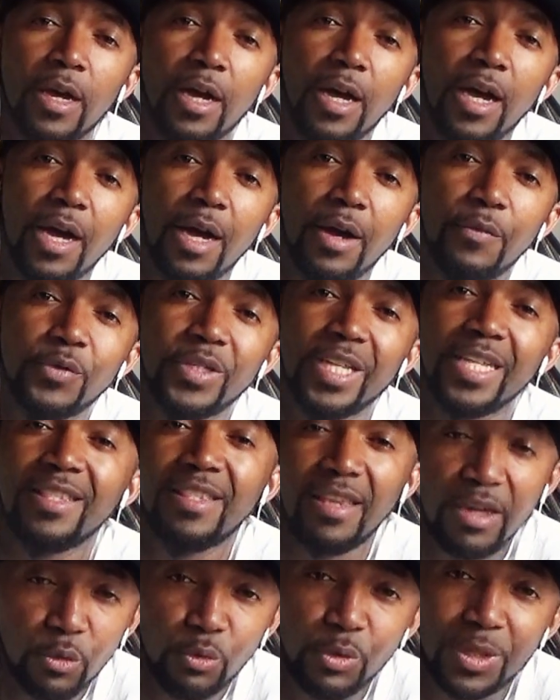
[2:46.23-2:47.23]
euh, vous
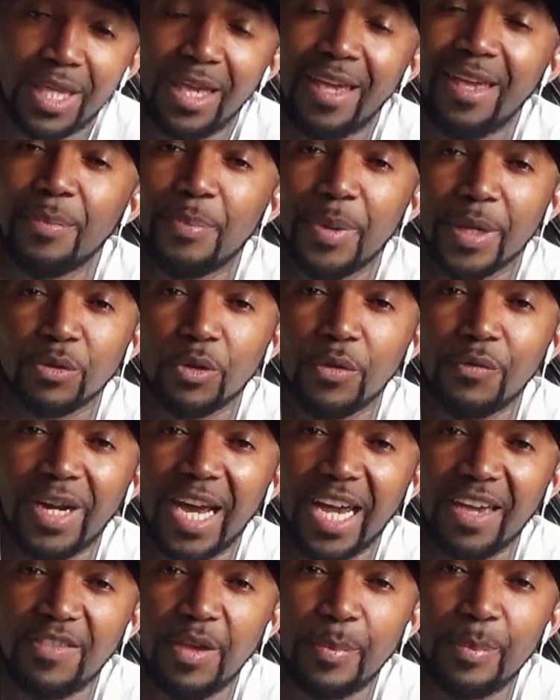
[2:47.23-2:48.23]
êtes dégoûté parce que vous
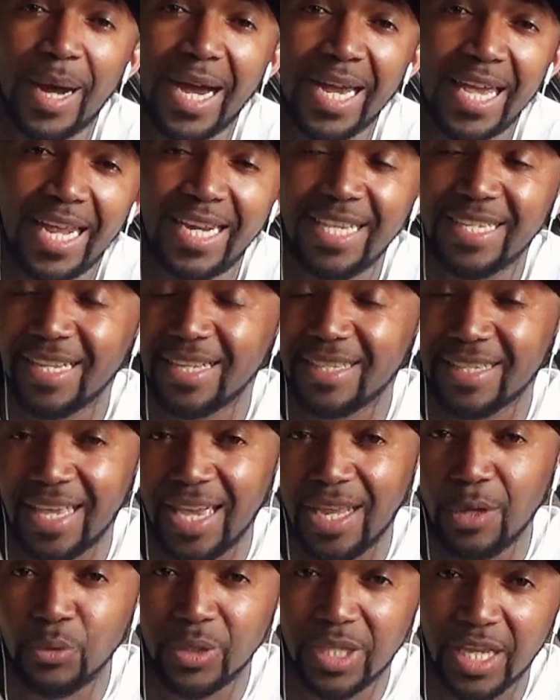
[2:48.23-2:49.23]
n'arrivez pas à réaliser
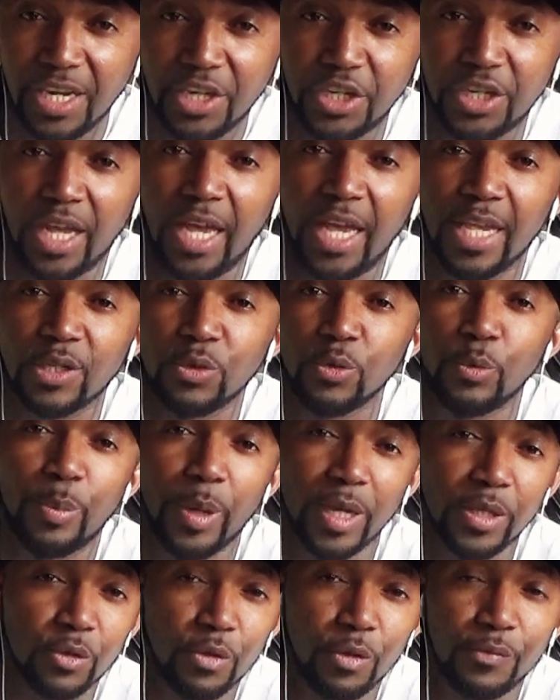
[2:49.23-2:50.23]
tel ou tel geste, ou
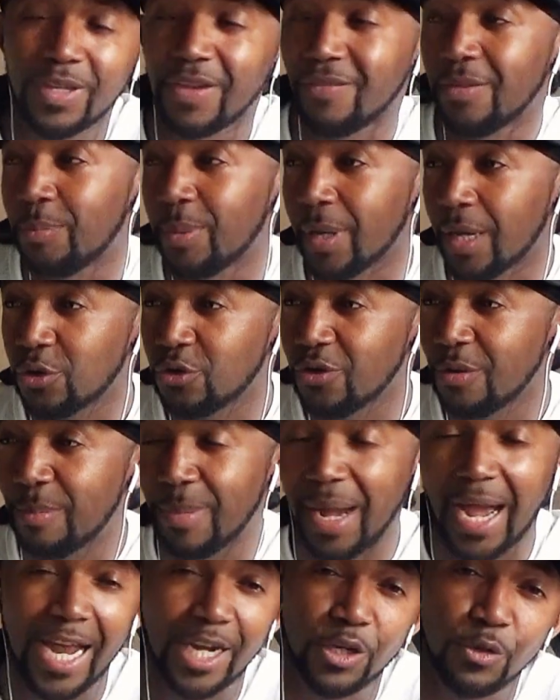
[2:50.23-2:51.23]
parce que vous avez perdu un
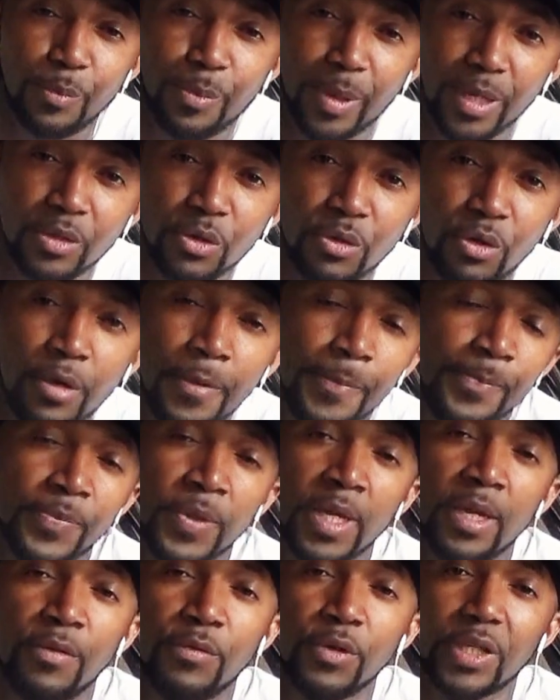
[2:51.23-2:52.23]
match, ou parce que
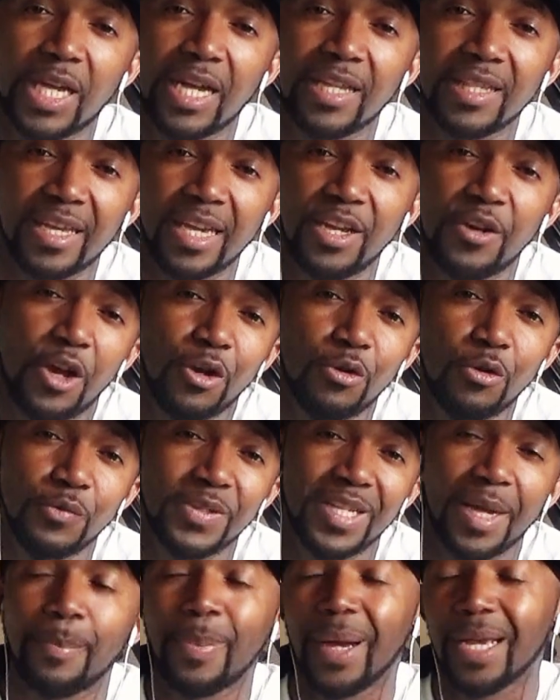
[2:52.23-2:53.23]
votre entraîneur ne
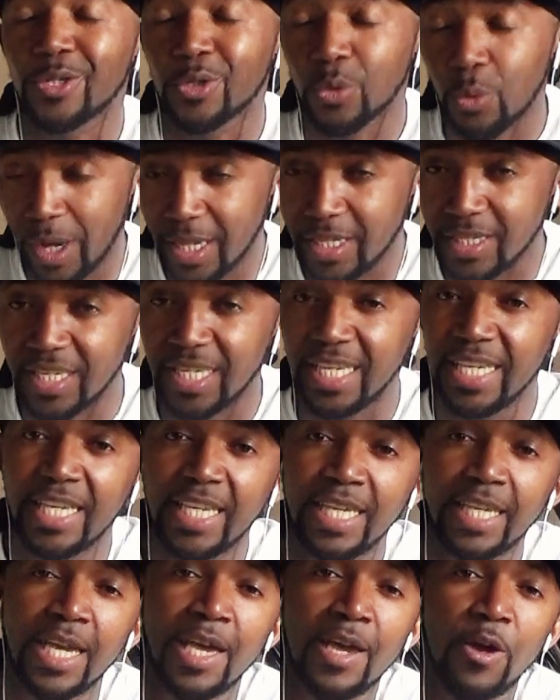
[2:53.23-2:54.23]
vous a pas
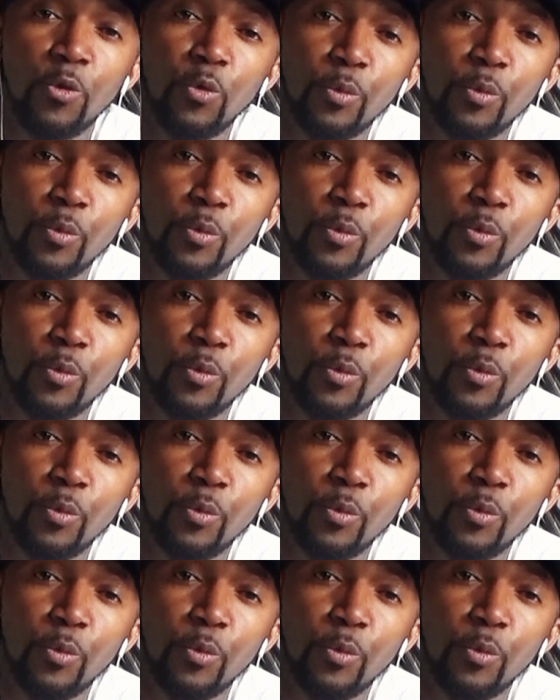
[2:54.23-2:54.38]
choisi,